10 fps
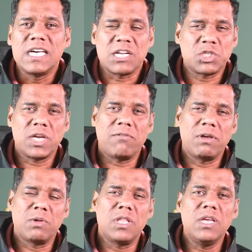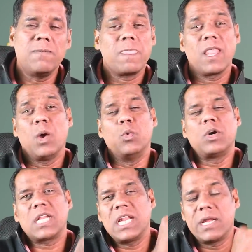ரஷ்யாவை வந்து
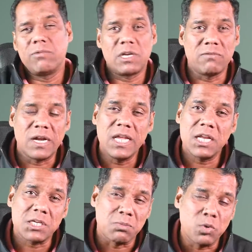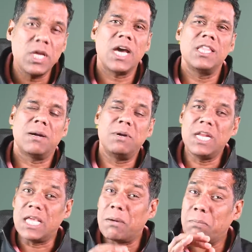உக்ரைனை விட்டு வெளியேற்ற முடியாது
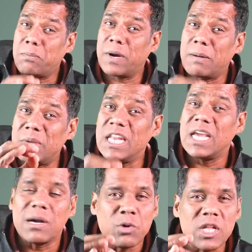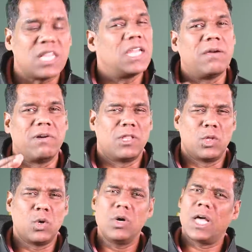அப்படின்னு எப்போ அமெரிக்காவுக்கு தெரிய
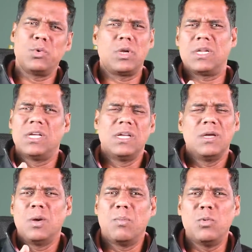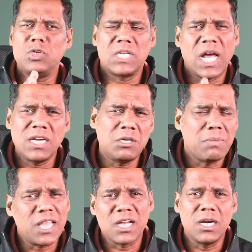வந்ததோ அது ஒரு மூன்று நான்கு
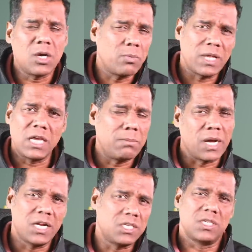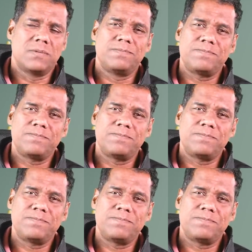மாதங்களுக்கும் அதிகமாக ஆயிடுச்சு